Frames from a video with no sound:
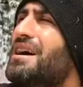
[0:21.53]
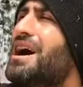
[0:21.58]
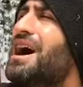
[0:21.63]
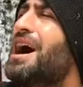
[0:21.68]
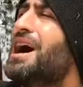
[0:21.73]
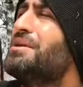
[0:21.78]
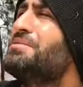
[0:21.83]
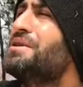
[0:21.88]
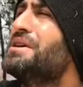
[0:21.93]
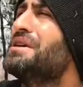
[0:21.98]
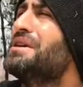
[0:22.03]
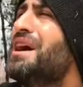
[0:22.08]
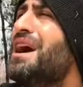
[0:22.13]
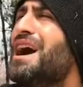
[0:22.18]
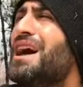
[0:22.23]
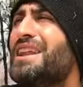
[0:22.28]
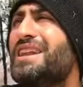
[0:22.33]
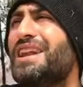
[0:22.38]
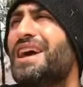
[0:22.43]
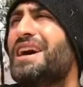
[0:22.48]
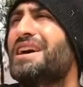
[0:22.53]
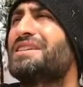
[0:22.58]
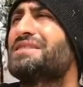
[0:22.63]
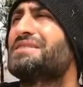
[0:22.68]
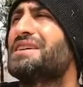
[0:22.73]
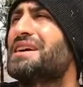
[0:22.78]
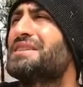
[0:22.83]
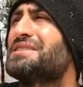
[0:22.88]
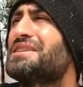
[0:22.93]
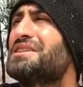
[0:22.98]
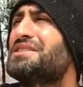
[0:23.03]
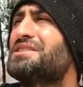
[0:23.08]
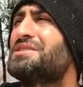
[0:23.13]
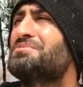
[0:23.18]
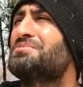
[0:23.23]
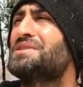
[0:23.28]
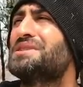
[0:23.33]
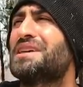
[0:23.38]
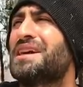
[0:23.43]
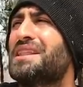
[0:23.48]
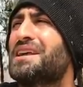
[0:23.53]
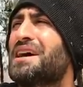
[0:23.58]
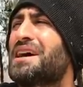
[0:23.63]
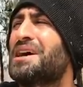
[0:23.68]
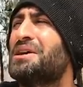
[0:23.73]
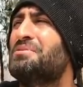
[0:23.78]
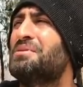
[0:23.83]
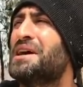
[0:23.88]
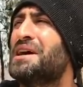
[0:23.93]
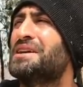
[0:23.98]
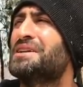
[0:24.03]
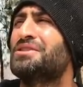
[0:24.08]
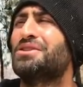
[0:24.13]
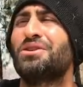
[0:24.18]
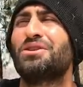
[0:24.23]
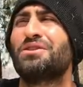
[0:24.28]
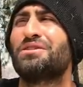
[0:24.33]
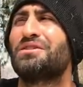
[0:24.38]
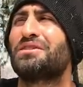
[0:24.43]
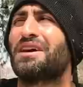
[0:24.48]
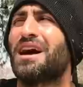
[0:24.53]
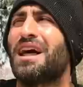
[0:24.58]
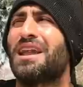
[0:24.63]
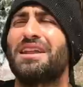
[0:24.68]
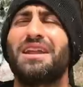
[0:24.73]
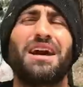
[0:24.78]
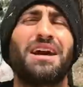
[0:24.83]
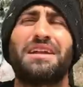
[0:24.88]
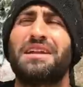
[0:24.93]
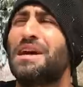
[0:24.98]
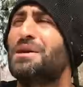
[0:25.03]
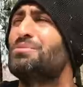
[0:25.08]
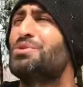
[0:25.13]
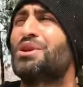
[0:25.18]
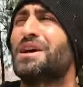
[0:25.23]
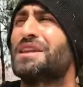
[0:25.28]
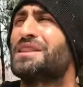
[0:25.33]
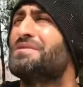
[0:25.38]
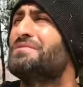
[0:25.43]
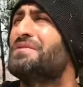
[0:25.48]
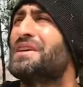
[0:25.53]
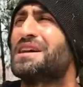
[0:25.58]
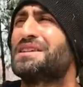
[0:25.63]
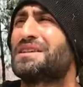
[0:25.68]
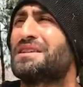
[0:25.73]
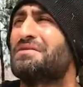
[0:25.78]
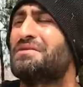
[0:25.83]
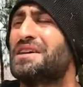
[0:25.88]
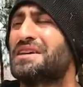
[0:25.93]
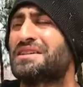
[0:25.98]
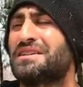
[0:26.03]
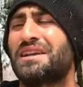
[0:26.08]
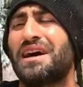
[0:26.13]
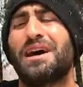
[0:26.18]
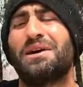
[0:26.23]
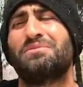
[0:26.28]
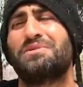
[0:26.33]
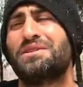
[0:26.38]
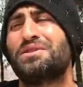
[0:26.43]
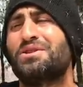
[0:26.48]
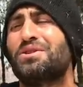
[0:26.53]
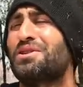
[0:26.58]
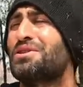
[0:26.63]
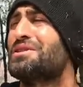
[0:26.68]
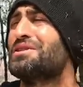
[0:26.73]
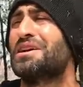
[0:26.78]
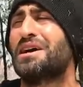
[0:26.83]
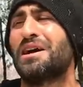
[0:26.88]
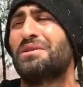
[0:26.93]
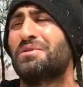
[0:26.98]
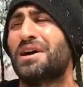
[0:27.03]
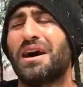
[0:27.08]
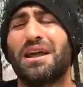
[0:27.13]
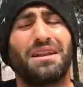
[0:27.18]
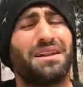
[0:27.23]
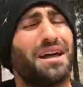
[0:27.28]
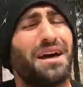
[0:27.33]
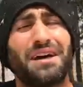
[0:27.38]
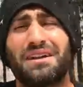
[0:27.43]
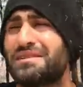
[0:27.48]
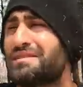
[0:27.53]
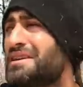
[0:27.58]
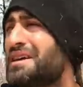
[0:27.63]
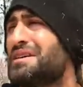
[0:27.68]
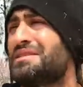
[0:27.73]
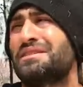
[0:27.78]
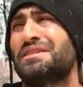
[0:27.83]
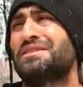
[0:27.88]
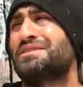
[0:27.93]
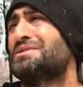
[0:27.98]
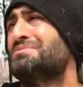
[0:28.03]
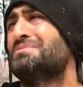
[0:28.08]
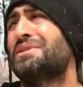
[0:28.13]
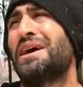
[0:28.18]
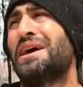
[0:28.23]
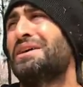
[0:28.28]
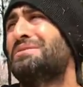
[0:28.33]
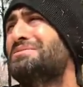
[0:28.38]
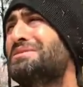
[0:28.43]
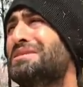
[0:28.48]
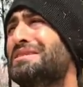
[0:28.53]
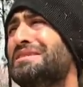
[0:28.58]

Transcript: Abi Allah rızası için bir sadaka ver. Ne olur Allah ne muradın varsa versin abi. Ne olur abi Allah rızası için be abi.